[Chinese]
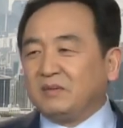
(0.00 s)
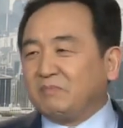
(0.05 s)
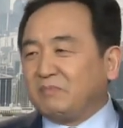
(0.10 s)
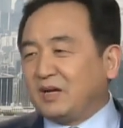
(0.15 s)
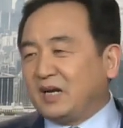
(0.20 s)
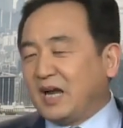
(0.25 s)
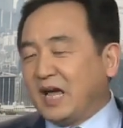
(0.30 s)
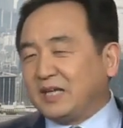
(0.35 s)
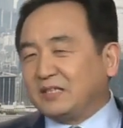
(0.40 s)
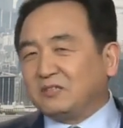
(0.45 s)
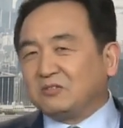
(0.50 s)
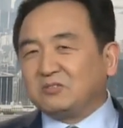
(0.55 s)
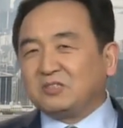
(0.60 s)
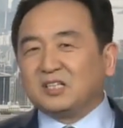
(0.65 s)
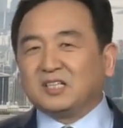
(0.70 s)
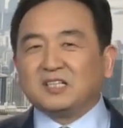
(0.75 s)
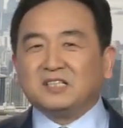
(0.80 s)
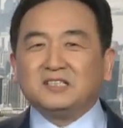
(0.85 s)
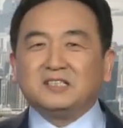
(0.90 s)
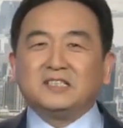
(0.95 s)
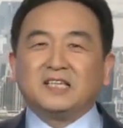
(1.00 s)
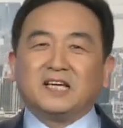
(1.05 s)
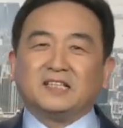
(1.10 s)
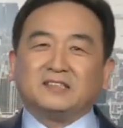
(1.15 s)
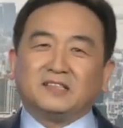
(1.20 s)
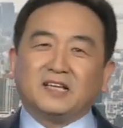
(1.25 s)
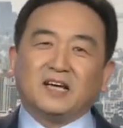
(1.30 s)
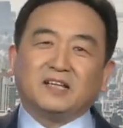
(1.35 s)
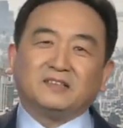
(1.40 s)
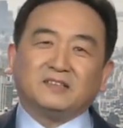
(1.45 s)
本来就是很
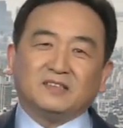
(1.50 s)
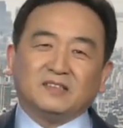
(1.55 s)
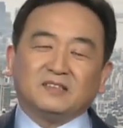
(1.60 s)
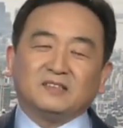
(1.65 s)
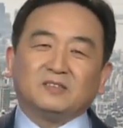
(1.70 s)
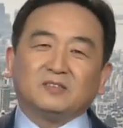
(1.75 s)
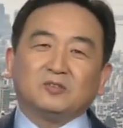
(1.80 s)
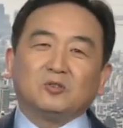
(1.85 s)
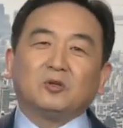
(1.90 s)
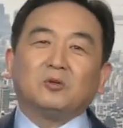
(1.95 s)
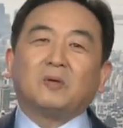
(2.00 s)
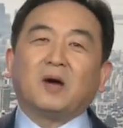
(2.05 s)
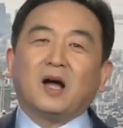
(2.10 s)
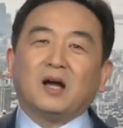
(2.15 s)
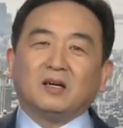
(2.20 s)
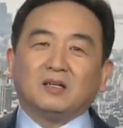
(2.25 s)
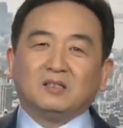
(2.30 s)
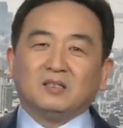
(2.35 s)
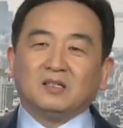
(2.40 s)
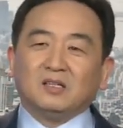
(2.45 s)
简单的，对吧？